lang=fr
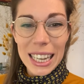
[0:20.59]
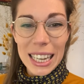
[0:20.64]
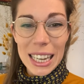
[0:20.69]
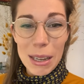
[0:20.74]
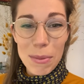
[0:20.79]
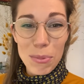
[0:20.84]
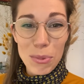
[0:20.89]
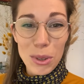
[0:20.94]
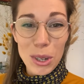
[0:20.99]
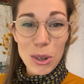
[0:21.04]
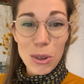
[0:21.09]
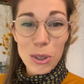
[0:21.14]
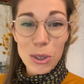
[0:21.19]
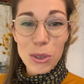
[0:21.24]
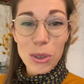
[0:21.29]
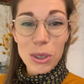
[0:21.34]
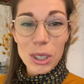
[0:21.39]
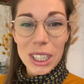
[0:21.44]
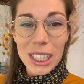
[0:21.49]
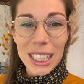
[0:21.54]
Et puis le
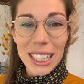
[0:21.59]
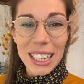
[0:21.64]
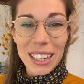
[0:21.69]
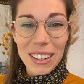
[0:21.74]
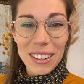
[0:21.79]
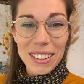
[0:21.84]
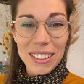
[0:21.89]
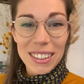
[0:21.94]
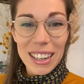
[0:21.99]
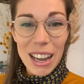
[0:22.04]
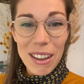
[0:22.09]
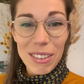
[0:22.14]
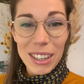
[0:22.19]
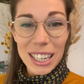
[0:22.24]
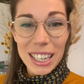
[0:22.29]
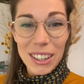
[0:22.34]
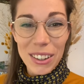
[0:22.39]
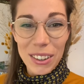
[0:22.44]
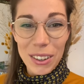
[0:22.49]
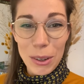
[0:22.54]
jour J, euh,
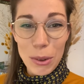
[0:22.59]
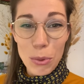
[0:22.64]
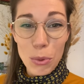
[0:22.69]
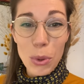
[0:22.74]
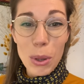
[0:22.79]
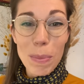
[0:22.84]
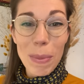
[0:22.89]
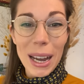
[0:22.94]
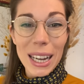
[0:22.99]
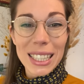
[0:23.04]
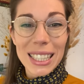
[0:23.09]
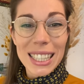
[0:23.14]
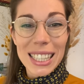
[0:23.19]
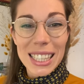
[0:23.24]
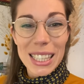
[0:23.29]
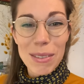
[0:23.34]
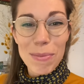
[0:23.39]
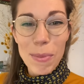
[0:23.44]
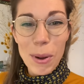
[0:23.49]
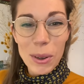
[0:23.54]
avec euh, huit
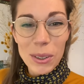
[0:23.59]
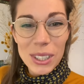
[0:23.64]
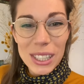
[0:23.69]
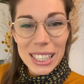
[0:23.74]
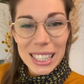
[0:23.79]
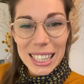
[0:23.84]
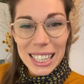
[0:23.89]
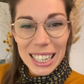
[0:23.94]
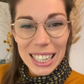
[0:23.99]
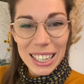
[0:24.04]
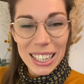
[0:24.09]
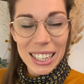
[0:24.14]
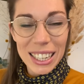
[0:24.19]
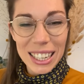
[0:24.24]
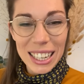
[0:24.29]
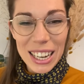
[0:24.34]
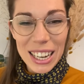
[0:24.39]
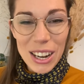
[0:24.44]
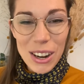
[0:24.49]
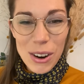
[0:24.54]
participants, c'était
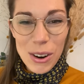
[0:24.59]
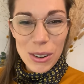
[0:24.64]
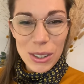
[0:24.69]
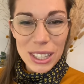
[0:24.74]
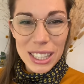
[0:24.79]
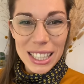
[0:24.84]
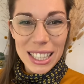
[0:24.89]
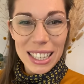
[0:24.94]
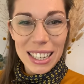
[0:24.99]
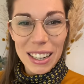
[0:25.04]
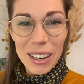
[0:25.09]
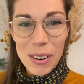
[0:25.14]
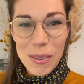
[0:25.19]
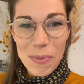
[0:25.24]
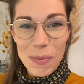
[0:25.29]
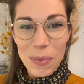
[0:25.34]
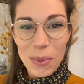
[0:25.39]
aussi euh,